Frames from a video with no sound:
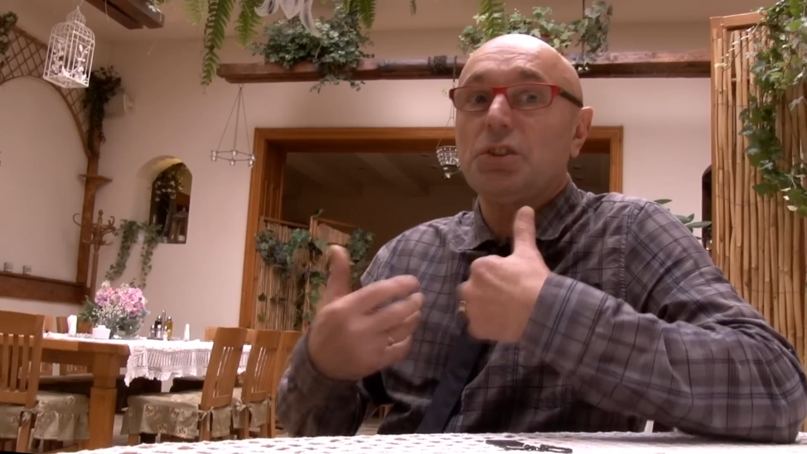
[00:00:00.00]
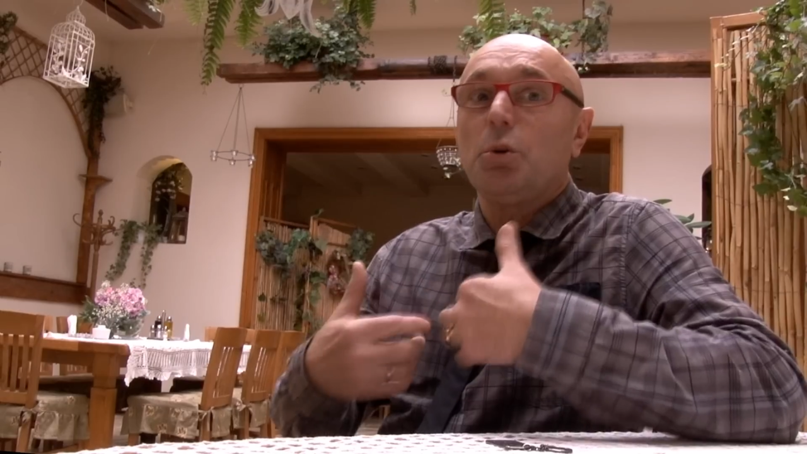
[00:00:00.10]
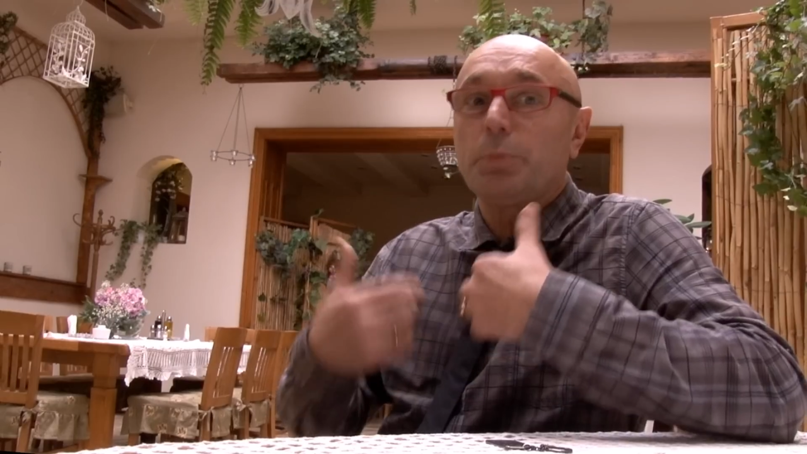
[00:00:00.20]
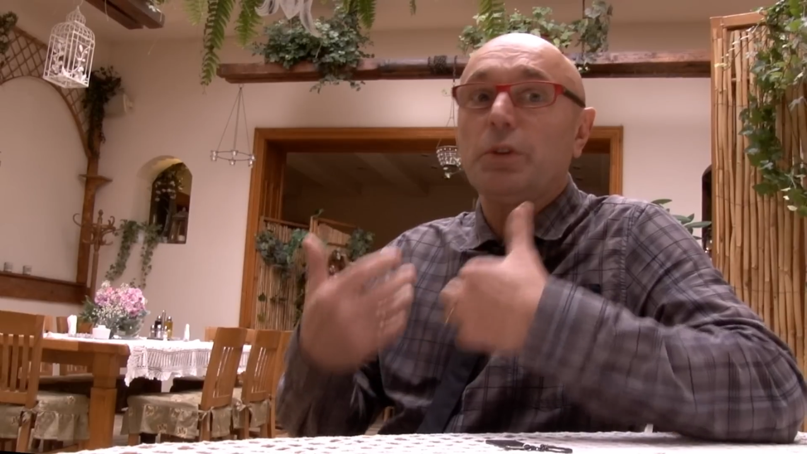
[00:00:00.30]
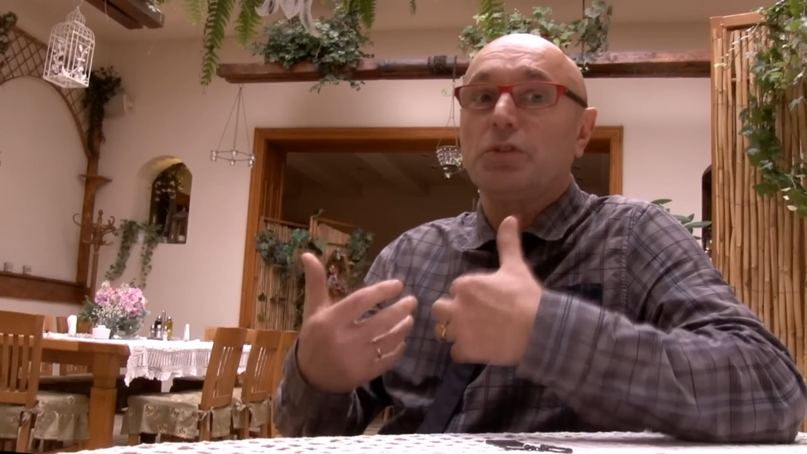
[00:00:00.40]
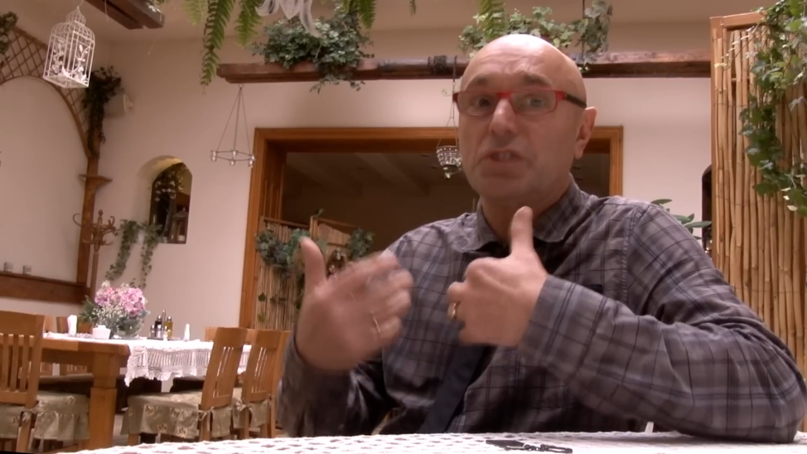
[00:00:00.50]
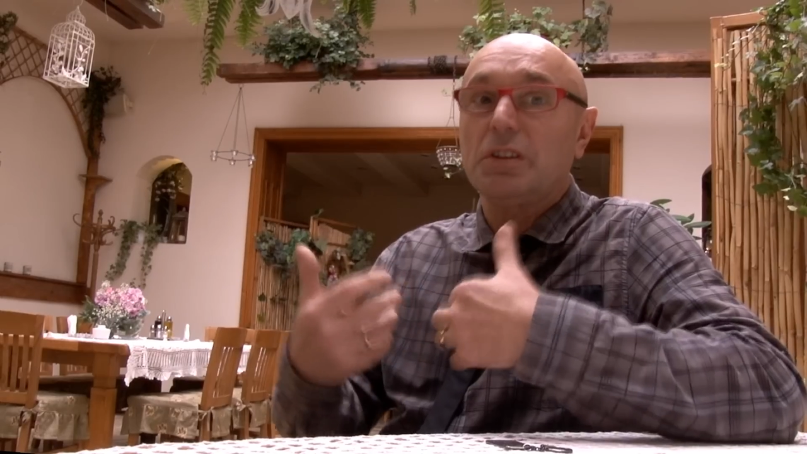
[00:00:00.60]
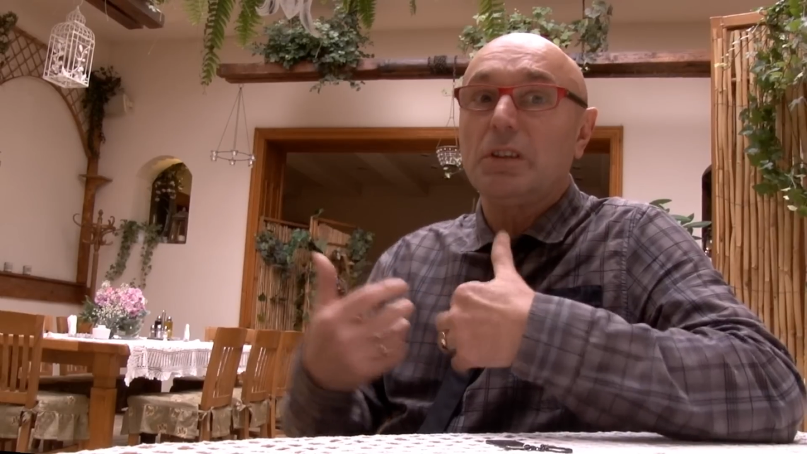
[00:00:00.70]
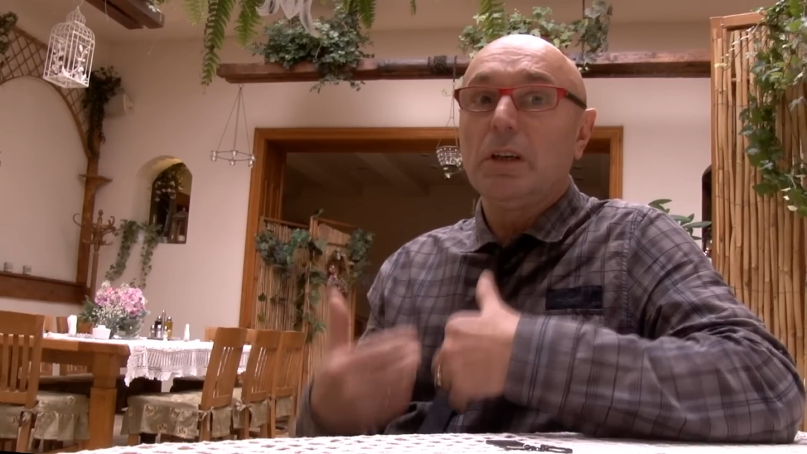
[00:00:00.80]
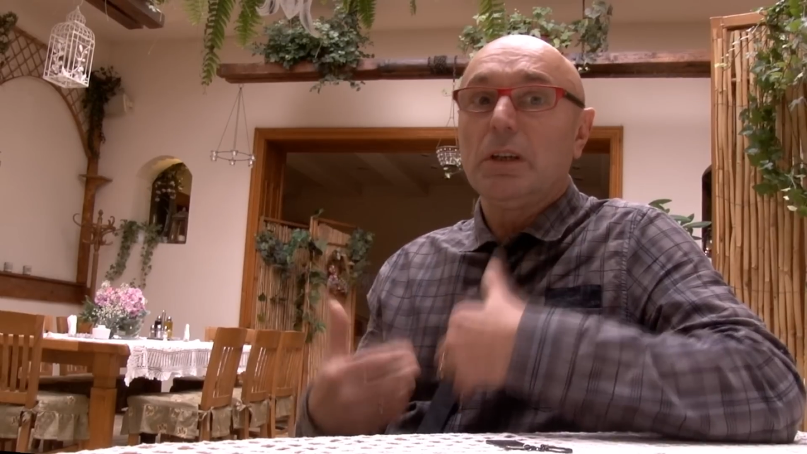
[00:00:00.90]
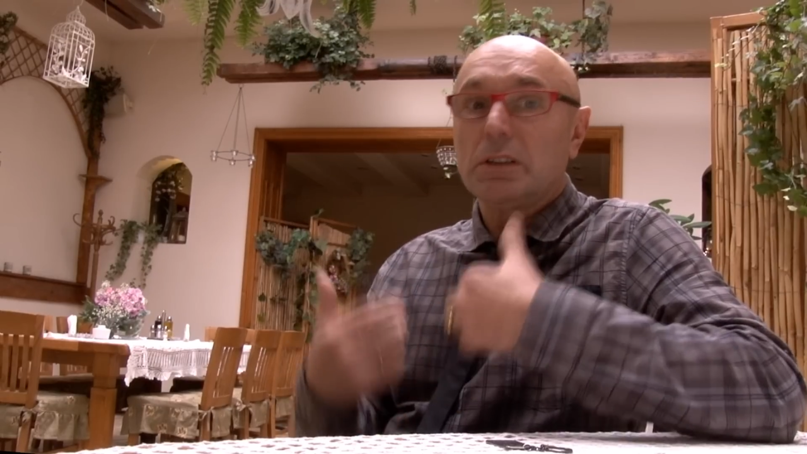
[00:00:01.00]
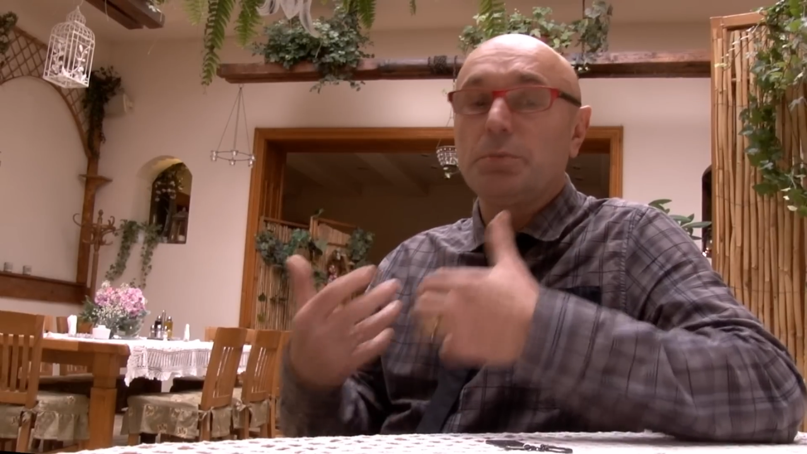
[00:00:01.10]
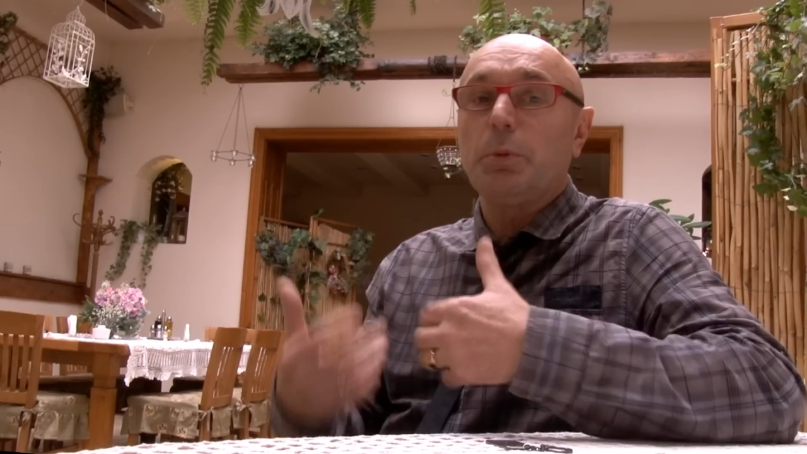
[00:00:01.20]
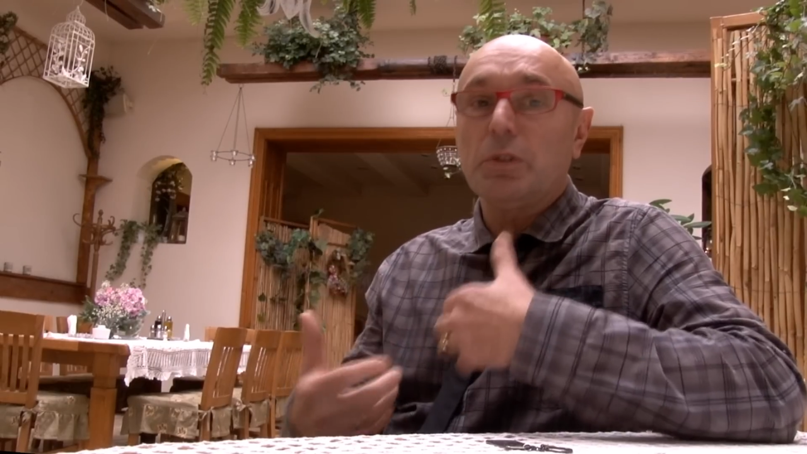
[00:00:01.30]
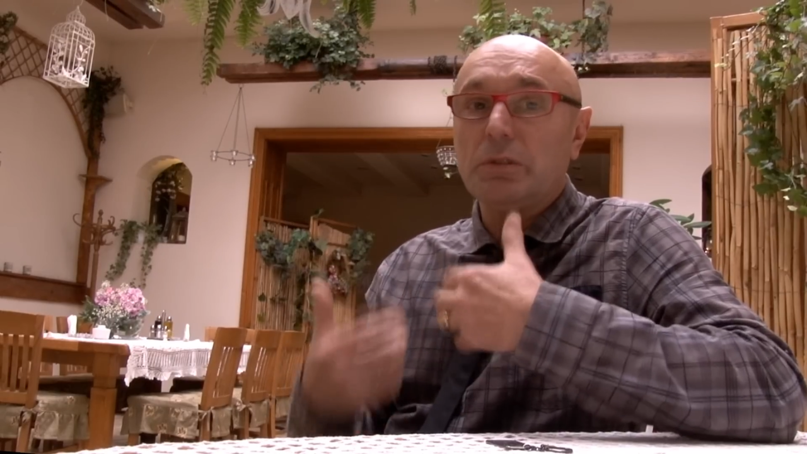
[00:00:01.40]
się obnoszę
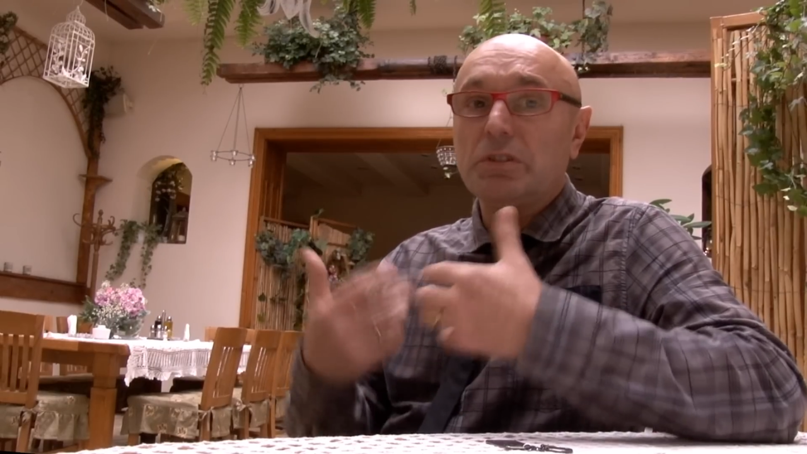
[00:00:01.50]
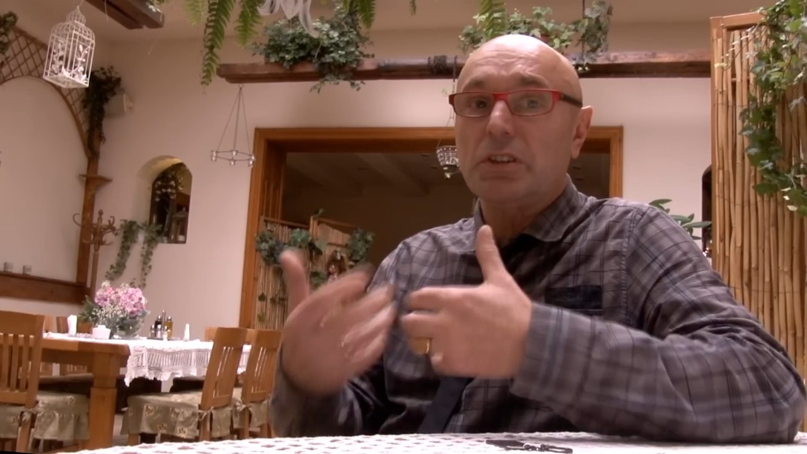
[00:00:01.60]
z Bogiem,